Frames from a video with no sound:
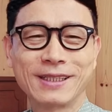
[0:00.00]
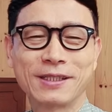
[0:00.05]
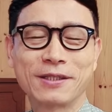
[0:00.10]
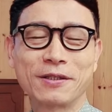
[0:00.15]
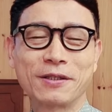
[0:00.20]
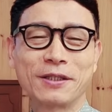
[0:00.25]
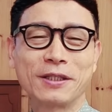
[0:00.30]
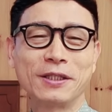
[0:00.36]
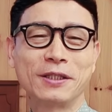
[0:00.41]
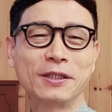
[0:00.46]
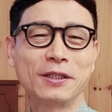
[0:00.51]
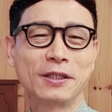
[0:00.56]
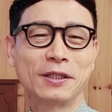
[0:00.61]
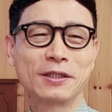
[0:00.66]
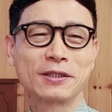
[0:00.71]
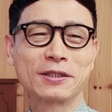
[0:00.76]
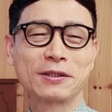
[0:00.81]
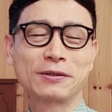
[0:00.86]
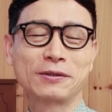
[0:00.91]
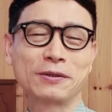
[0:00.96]
그런 인연이
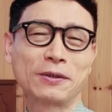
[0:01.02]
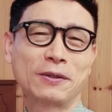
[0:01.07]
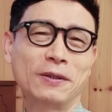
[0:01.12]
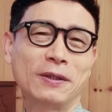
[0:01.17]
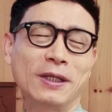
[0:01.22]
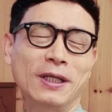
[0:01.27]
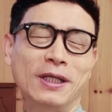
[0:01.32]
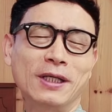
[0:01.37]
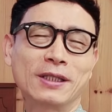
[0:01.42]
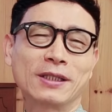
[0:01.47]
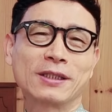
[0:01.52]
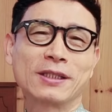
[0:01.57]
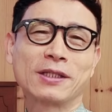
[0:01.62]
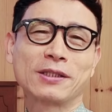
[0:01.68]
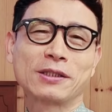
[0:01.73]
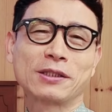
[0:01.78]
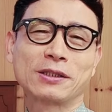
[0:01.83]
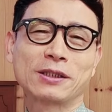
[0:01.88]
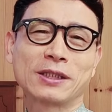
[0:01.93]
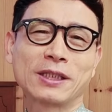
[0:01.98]
있었죠.
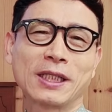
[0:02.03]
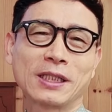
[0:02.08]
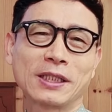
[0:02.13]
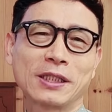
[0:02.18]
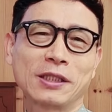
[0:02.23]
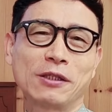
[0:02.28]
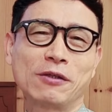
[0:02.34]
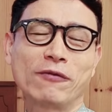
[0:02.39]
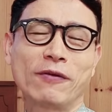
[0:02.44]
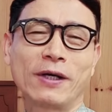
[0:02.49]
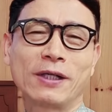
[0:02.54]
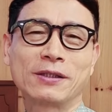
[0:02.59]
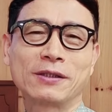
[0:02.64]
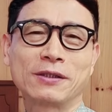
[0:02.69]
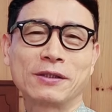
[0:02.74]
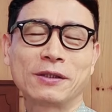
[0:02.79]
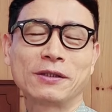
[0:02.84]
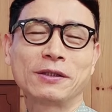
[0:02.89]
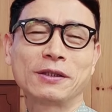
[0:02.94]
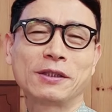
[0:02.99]
그래서 스타킹을
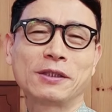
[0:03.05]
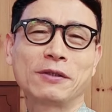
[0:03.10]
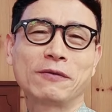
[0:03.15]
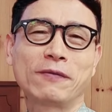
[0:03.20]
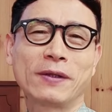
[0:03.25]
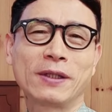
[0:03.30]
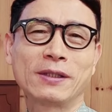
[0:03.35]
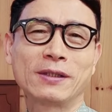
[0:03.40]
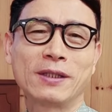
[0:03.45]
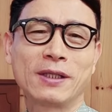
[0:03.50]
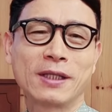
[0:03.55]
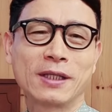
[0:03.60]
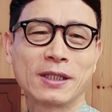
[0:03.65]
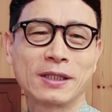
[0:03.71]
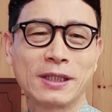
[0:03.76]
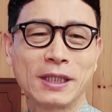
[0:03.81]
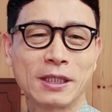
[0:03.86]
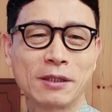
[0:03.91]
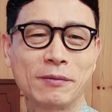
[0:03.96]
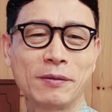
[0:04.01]
봤던 그 팬들의
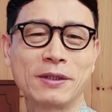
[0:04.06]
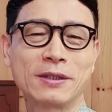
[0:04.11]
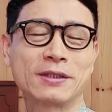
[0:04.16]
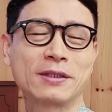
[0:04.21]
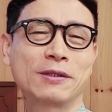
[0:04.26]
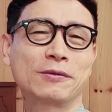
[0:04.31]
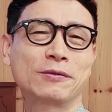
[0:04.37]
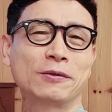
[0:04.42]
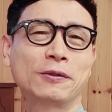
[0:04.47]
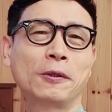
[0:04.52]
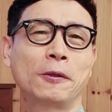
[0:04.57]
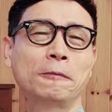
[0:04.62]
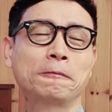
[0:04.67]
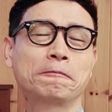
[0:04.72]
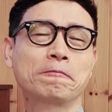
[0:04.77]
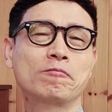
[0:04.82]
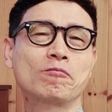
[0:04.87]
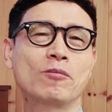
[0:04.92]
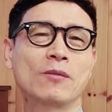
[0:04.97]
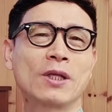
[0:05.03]
기다림이 있었고요.
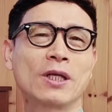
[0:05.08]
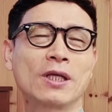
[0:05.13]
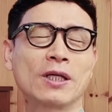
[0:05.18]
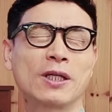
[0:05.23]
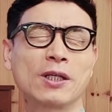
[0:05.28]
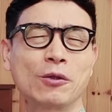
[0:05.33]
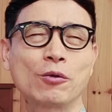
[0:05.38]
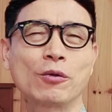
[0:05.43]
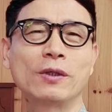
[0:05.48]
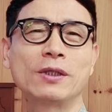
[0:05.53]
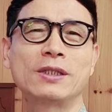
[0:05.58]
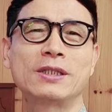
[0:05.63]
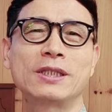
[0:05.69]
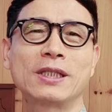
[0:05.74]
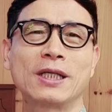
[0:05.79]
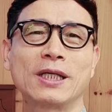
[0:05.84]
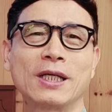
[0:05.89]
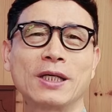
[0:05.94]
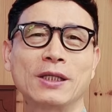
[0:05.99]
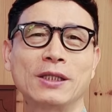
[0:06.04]
그리고
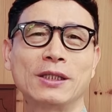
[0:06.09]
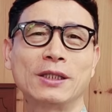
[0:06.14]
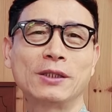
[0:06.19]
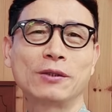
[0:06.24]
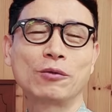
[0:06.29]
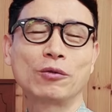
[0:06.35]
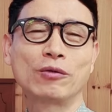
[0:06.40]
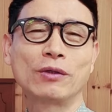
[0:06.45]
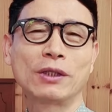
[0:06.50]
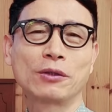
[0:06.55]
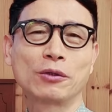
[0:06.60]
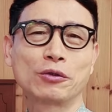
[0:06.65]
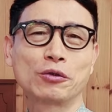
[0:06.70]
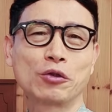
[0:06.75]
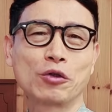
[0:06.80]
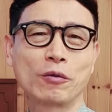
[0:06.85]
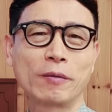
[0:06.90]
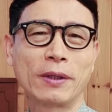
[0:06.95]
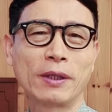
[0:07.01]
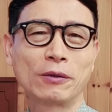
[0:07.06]
이제 이 고등학교
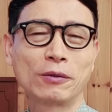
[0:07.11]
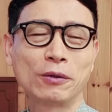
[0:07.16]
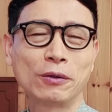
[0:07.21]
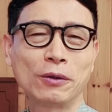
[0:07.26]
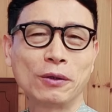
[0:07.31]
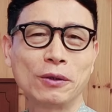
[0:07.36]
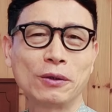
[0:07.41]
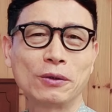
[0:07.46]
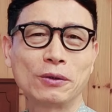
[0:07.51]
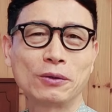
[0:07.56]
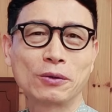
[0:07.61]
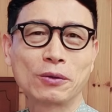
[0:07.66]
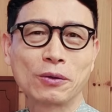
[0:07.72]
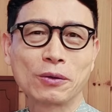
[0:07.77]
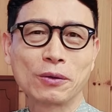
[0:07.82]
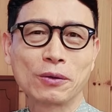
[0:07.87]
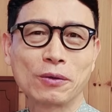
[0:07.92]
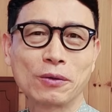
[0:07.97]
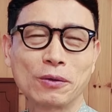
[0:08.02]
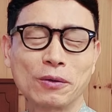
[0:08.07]
졸업하고
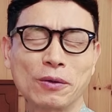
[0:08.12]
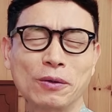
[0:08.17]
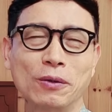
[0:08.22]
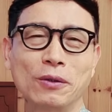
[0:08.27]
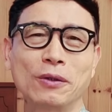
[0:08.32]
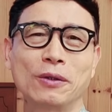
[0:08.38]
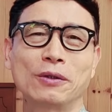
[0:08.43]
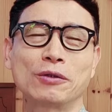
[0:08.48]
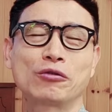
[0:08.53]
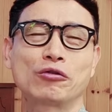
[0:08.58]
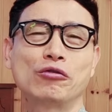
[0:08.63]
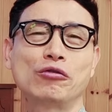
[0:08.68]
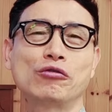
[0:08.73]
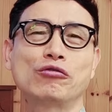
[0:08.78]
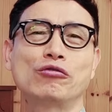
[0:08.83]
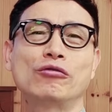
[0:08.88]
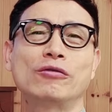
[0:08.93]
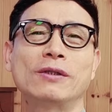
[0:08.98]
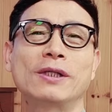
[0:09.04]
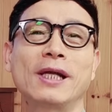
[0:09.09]
독일로
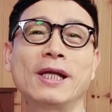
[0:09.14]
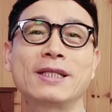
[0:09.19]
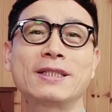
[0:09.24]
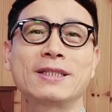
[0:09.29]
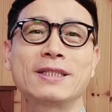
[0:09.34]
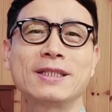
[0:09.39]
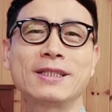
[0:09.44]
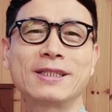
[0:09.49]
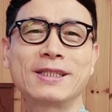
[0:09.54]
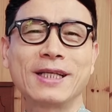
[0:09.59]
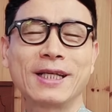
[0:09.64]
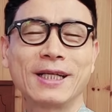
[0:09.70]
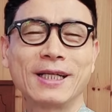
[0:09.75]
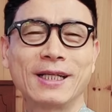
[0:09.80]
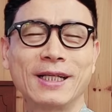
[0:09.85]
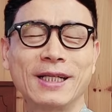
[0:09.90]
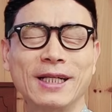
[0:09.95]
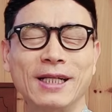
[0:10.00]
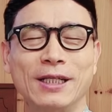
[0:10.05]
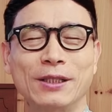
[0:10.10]
출국을 했을 때
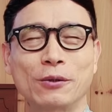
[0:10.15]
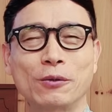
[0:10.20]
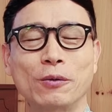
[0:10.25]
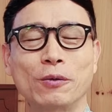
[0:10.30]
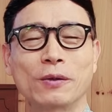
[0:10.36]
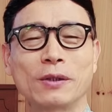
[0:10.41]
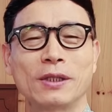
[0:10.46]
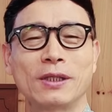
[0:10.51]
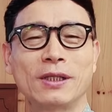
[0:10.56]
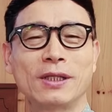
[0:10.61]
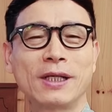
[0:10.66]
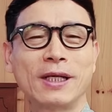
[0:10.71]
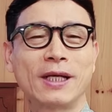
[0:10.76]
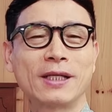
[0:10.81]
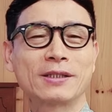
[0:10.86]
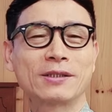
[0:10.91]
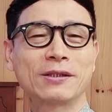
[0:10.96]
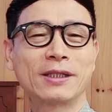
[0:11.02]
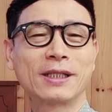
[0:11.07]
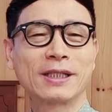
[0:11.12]

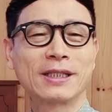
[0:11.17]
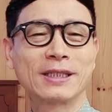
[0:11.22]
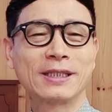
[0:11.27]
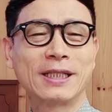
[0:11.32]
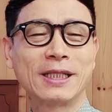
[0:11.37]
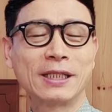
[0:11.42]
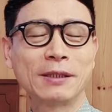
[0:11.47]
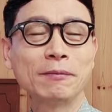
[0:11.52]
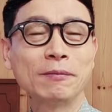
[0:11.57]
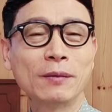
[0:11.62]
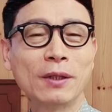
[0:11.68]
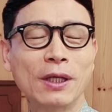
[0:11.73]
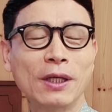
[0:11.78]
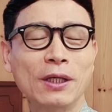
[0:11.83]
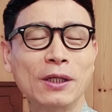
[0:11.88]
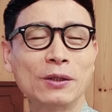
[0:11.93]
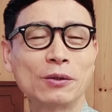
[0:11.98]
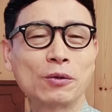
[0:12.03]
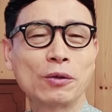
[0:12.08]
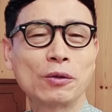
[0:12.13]
독일에서의 기다림
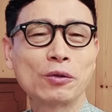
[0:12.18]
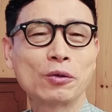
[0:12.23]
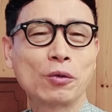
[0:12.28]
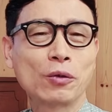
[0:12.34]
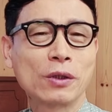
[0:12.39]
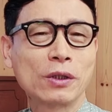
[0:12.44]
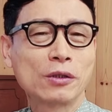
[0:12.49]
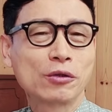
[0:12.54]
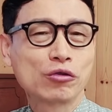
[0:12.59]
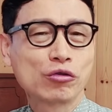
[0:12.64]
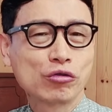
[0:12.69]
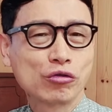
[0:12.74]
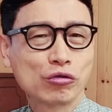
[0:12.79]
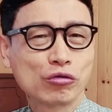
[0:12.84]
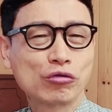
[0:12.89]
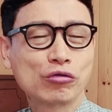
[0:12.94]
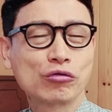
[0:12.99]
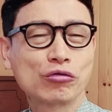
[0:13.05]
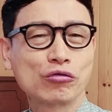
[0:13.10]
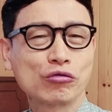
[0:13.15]
또는 독일
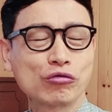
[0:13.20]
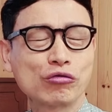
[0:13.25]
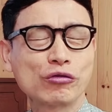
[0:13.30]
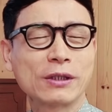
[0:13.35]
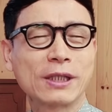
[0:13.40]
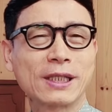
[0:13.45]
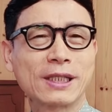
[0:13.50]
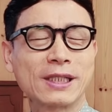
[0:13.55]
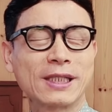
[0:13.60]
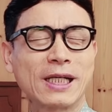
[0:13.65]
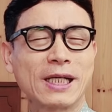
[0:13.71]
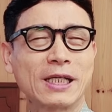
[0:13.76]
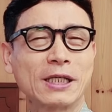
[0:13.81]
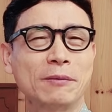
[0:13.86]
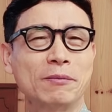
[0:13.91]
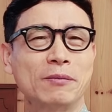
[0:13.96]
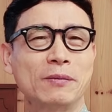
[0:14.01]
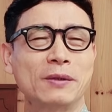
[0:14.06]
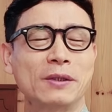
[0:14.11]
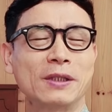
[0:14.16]
출국 후의
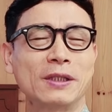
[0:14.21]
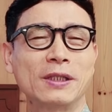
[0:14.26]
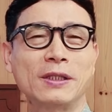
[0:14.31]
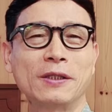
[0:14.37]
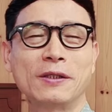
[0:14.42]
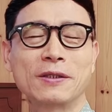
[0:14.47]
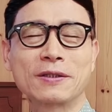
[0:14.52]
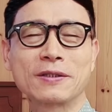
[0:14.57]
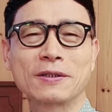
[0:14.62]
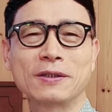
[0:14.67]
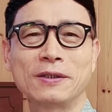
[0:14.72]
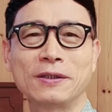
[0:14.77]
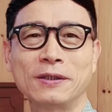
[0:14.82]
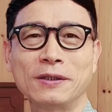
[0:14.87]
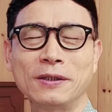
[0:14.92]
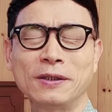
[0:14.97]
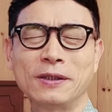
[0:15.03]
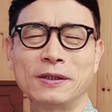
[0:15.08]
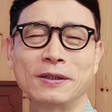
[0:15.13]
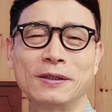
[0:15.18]

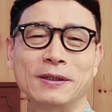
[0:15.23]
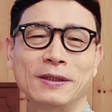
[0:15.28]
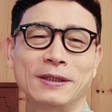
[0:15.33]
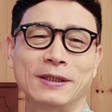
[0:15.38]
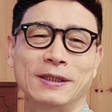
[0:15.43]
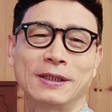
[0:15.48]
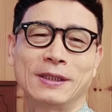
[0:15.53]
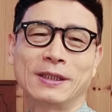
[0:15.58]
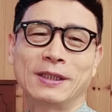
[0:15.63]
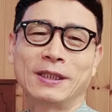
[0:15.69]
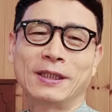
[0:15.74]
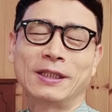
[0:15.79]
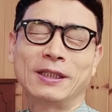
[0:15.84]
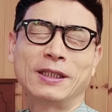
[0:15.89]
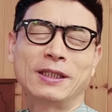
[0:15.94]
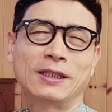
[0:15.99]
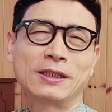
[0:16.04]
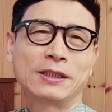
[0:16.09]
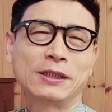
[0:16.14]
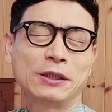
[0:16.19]
기다림이어서
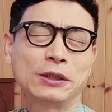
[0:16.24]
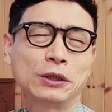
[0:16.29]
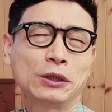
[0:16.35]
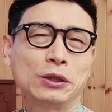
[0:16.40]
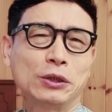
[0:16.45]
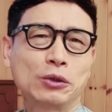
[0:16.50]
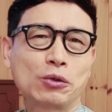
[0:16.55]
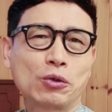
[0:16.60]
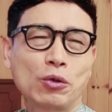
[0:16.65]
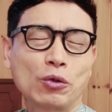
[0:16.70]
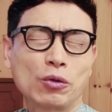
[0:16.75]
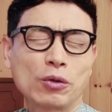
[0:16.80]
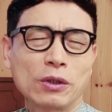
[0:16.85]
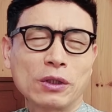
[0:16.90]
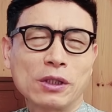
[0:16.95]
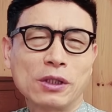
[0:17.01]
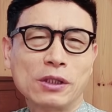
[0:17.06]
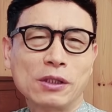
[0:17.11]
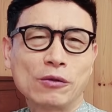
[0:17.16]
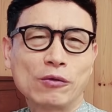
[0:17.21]
아, 그
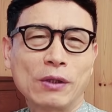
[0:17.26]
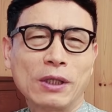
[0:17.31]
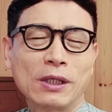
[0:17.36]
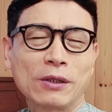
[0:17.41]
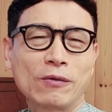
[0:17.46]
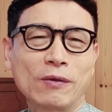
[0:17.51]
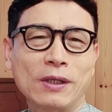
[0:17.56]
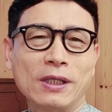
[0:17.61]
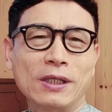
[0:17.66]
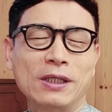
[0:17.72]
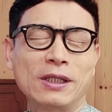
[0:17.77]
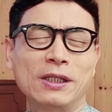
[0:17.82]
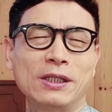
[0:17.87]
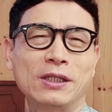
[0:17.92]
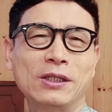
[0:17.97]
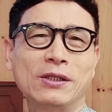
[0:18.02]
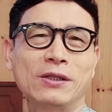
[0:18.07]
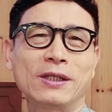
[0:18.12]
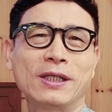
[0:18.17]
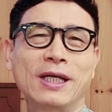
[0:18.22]
독일과
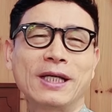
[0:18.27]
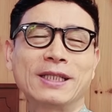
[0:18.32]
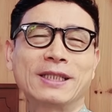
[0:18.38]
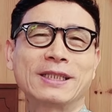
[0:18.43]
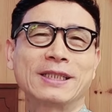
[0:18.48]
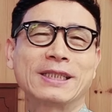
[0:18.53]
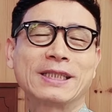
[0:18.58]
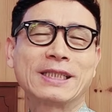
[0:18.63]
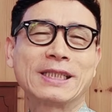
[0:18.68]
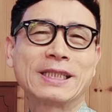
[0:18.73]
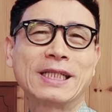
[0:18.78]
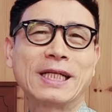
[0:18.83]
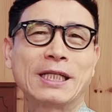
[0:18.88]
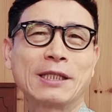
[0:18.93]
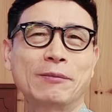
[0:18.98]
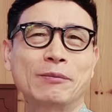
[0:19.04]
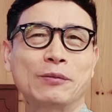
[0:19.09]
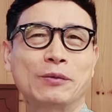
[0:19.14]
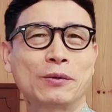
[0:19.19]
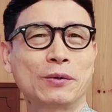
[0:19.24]
관련한 그
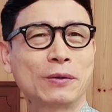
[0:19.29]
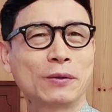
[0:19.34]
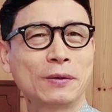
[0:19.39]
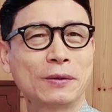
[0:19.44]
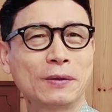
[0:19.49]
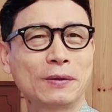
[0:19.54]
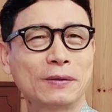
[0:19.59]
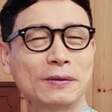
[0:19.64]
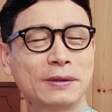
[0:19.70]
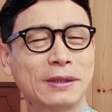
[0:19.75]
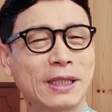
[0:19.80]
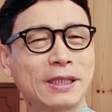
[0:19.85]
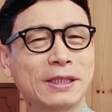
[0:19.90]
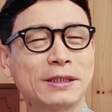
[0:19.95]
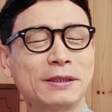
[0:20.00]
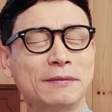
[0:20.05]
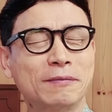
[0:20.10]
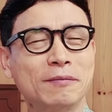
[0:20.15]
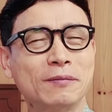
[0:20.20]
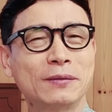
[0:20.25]
기다림도
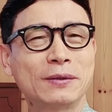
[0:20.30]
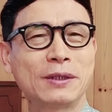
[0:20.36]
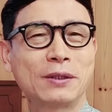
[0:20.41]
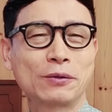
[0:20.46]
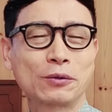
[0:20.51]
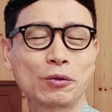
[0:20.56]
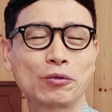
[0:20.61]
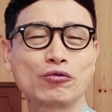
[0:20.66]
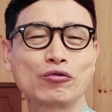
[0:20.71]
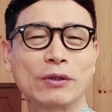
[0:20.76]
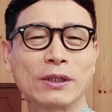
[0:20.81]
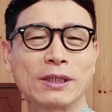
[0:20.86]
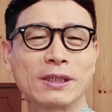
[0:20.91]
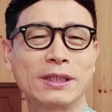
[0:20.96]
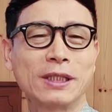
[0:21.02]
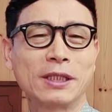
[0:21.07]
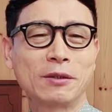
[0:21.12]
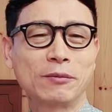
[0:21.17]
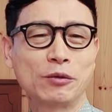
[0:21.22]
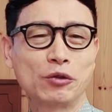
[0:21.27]
나름 소중한
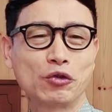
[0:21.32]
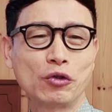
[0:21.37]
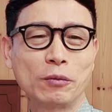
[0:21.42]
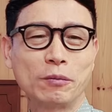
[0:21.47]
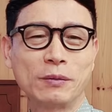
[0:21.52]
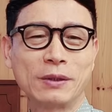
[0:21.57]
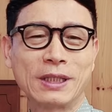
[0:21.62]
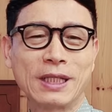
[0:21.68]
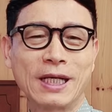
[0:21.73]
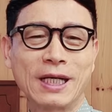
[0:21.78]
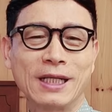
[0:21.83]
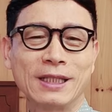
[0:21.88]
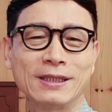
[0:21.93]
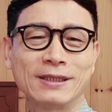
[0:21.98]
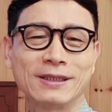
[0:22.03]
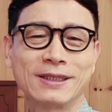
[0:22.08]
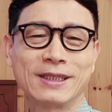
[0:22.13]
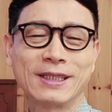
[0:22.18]
기다림이 됩니다.